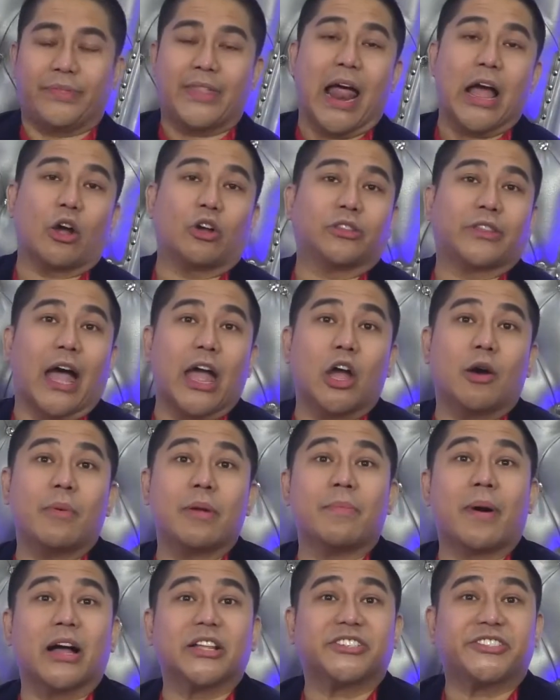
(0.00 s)
Dragon tayo, may
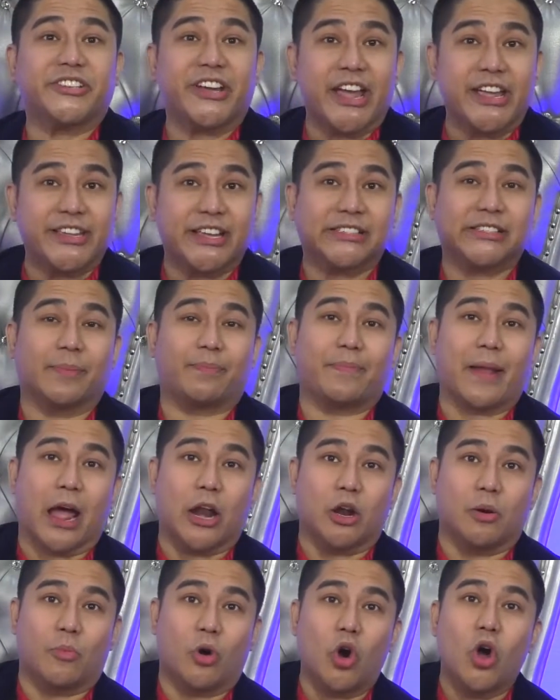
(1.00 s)
mga changes sa
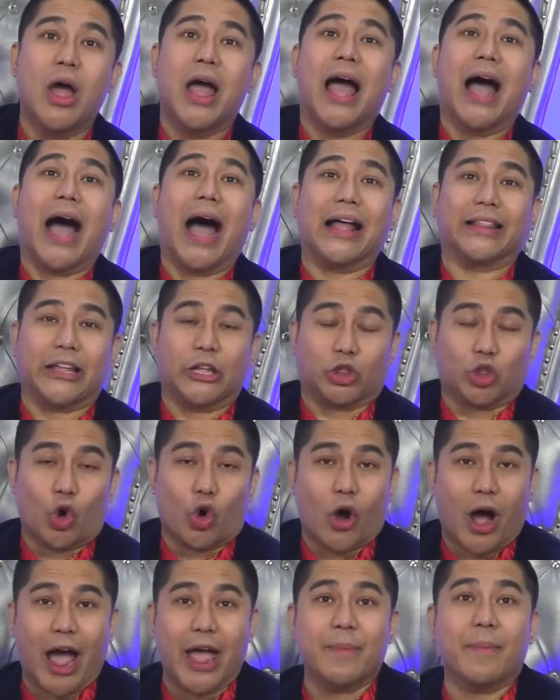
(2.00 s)
plano mo at
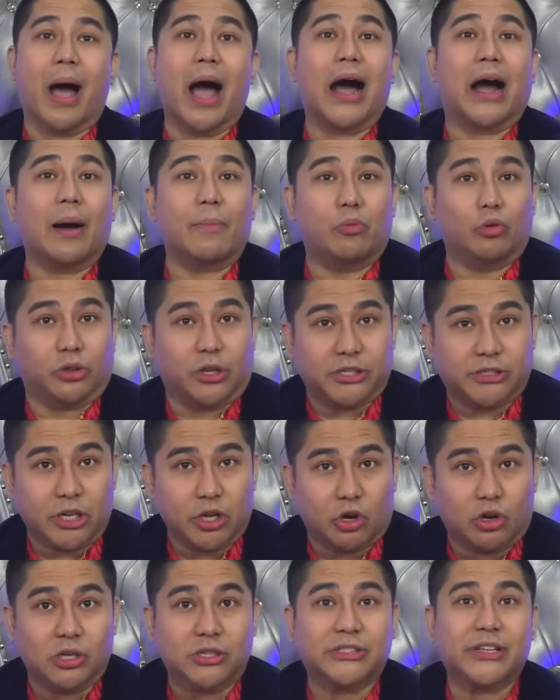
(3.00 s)
ito ay makakabuti sa
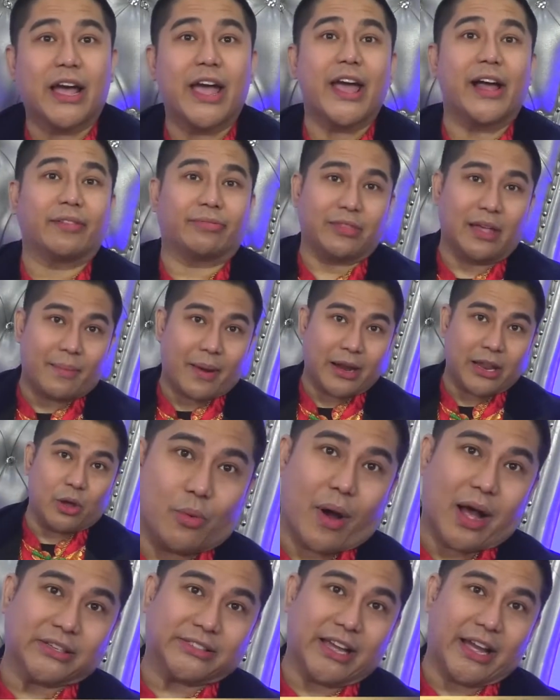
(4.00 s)
iyo. Sa health naman,
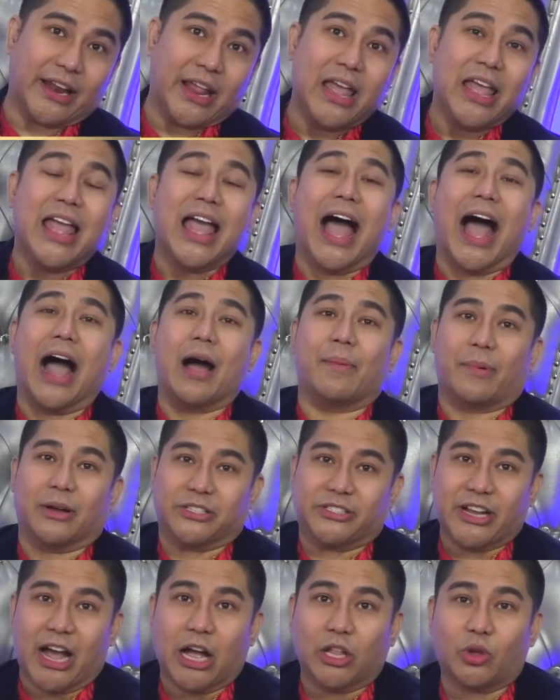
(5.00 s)
iwasan ang
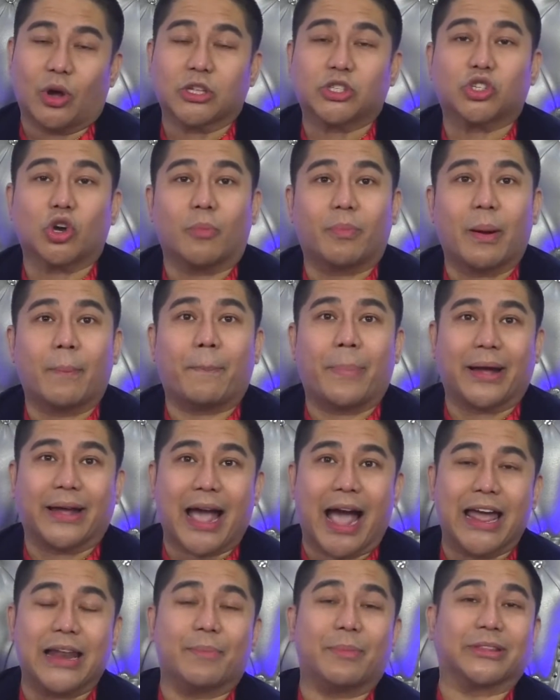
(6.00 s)
masyado at sobrang
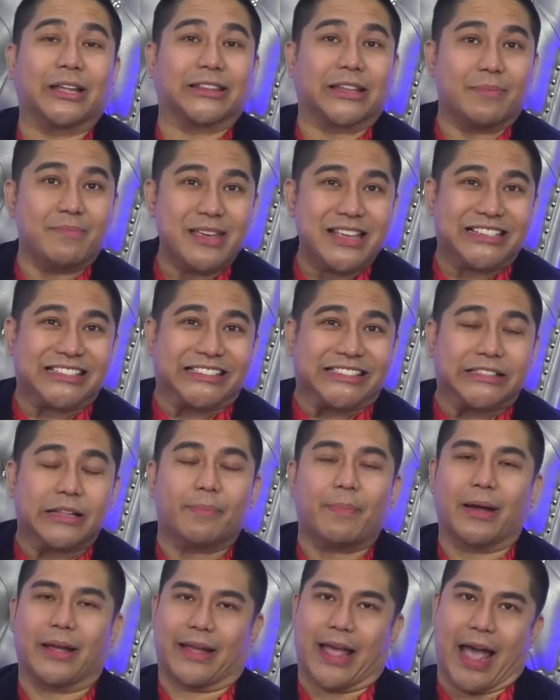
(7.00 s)
pagkain ng matatamis na
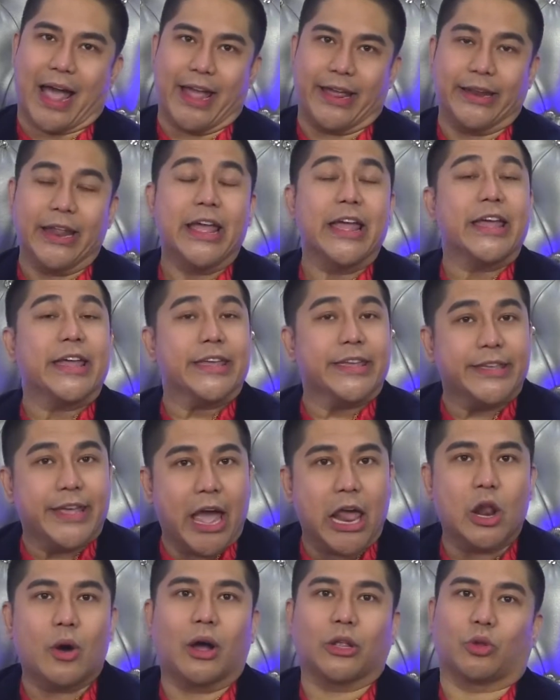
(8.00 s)
pagkain.
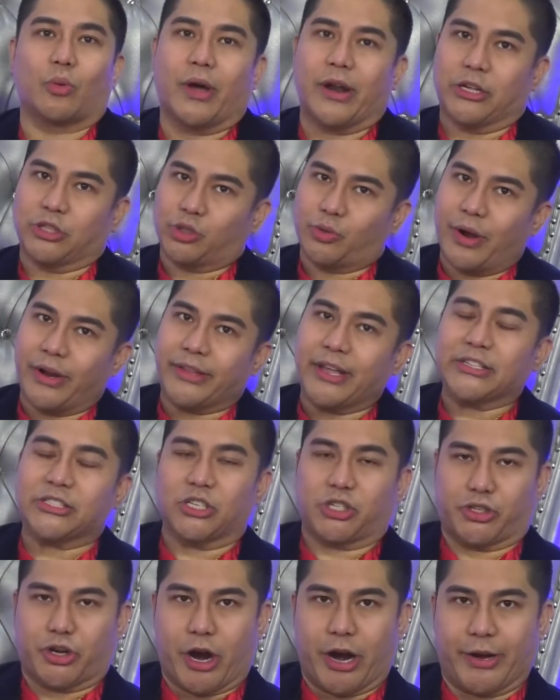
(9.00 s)
Yellow at 1 ang swerte
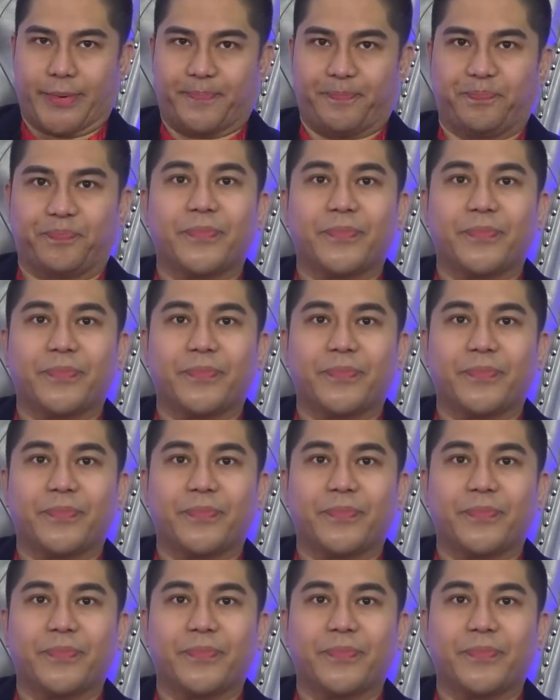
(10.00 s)
sa chart.